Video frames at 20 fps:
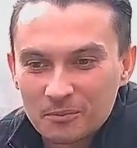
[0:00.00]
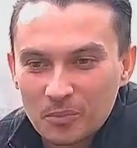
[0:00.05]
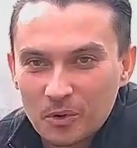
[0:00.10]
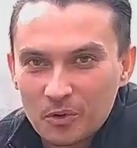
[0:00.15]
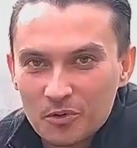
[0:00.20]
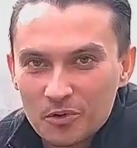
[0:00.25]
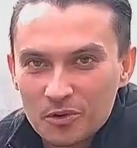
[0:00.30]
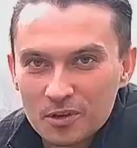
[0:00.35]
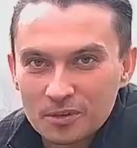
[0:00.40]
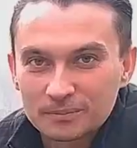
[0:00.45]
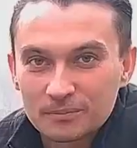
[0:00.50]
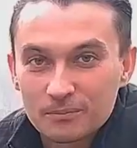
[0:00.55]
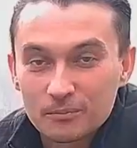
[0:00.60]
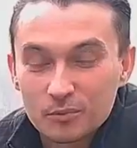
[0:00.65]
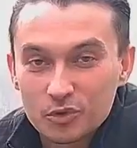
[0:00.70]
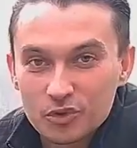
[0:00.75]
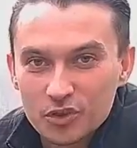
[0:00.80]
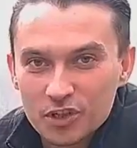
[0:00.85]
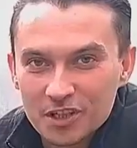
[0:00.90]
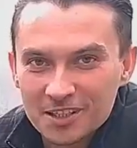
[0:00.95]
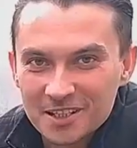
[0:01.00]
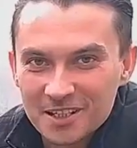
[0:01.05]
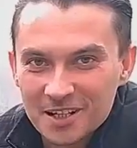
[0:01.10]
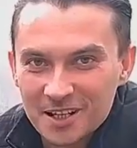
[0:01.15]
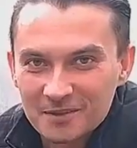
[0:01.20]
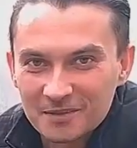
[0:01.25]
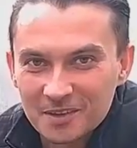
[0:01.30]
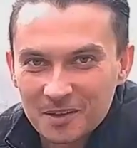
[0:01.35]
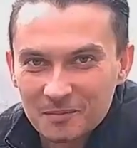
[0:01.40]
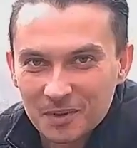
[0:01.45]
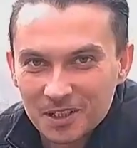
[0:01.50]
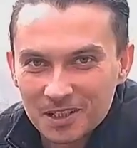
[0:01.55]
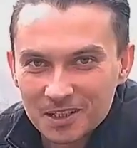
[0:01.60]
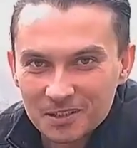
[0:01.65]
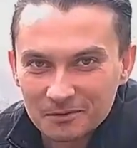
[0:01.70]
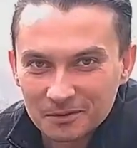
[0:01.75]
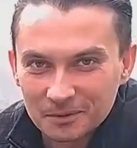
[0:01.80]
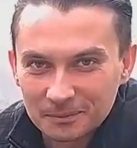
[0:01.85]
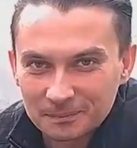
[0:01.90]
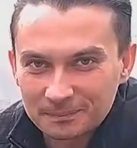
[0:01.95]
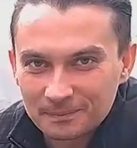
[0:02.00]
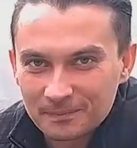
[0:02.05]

про бюджетный автополив.